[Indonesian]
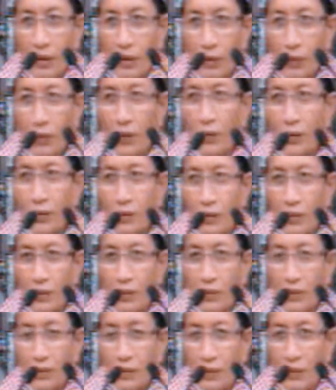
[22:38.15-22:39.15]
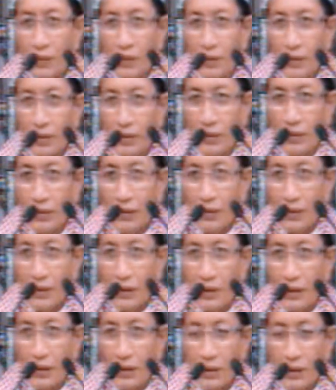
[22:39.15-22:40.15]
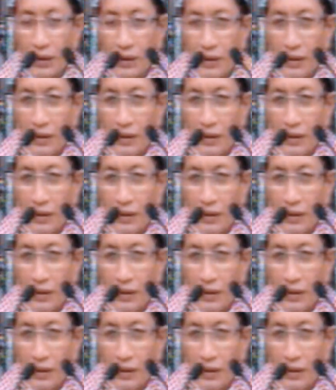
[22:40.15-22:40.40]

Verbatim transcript: wudhu nah.